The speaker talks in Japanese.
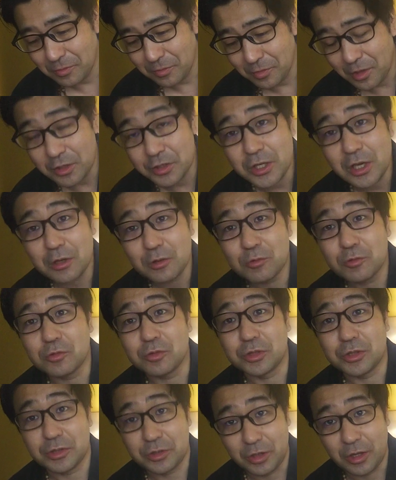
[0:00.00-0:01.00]
で、
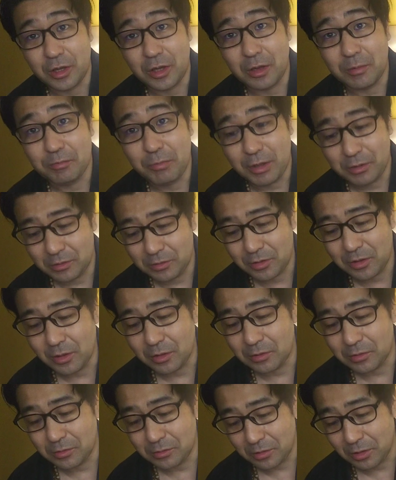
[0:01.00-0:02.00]
チェックして、パッて
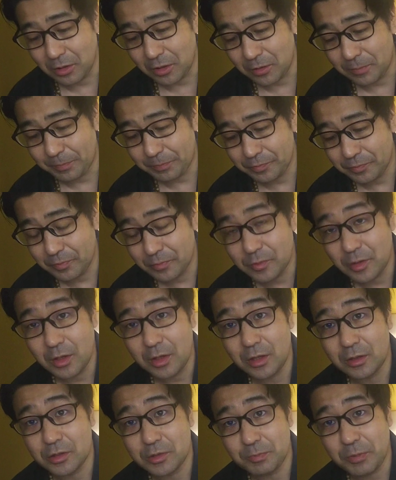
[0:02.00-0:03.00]
やって、
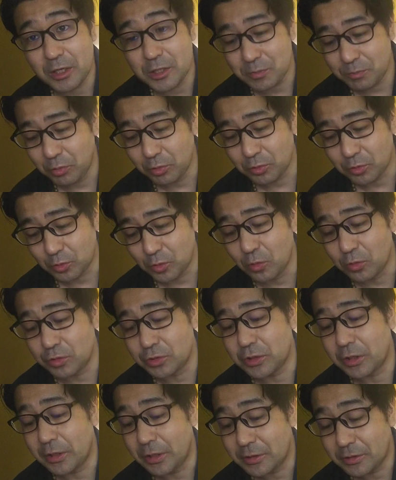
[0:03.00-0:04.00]
で、パスポート通
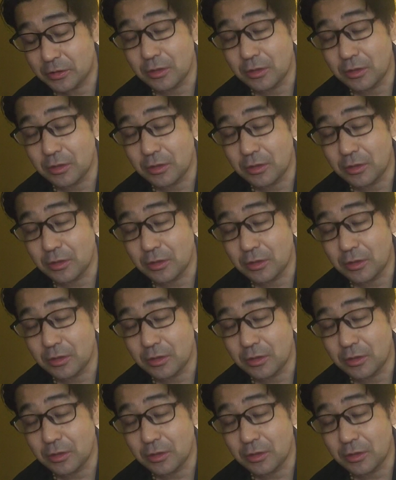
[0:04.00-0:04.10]
すじゃないで